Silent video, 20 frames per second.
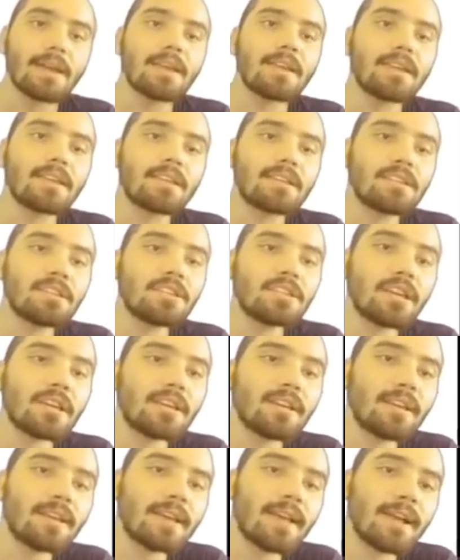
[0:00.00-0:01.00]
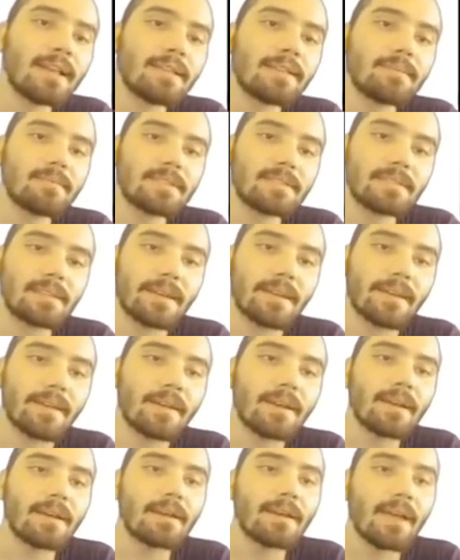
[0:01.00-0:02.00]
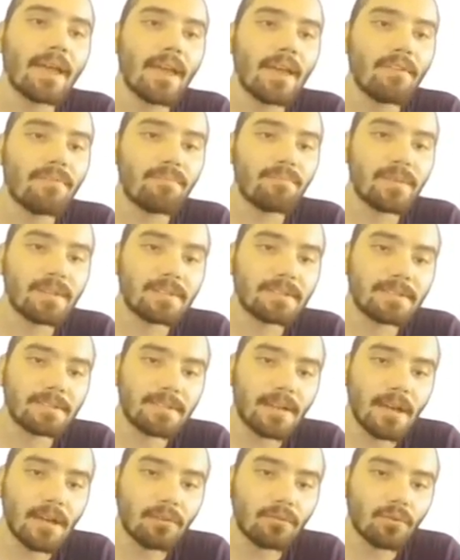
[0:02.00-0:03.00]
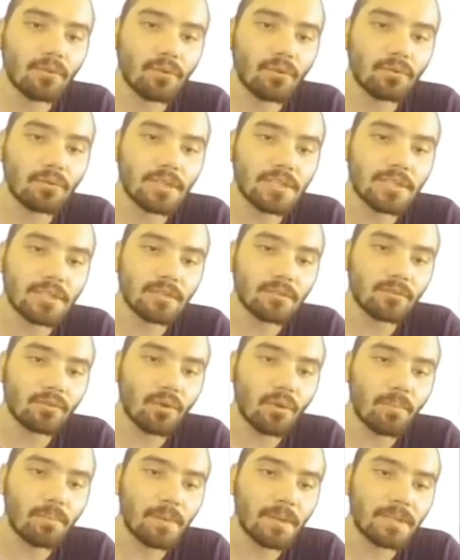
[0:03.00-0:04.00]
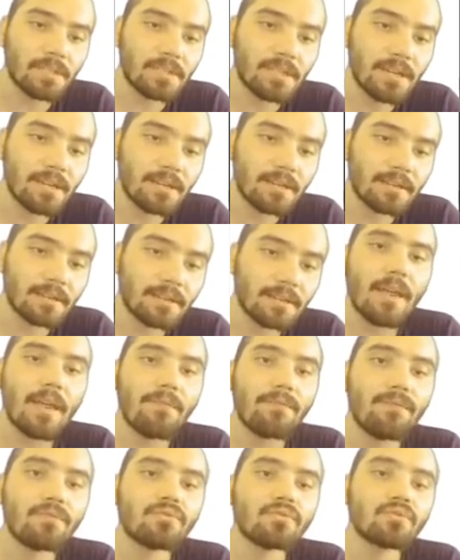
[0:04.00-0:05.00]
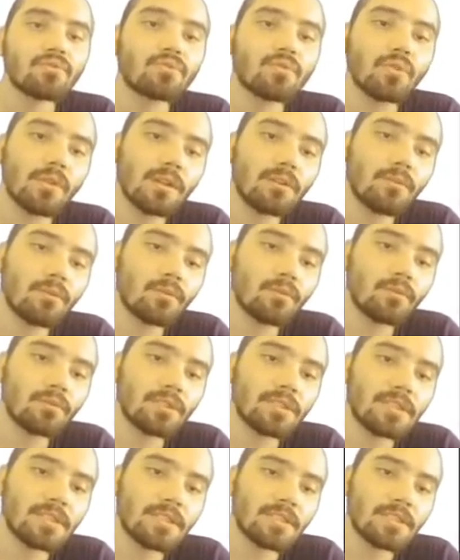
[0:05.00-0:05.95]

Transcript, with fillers: İkinci şekilde geldiğimizde F1 sağa doğru olduğu için toplanacak. F3 sola doğru olduğu için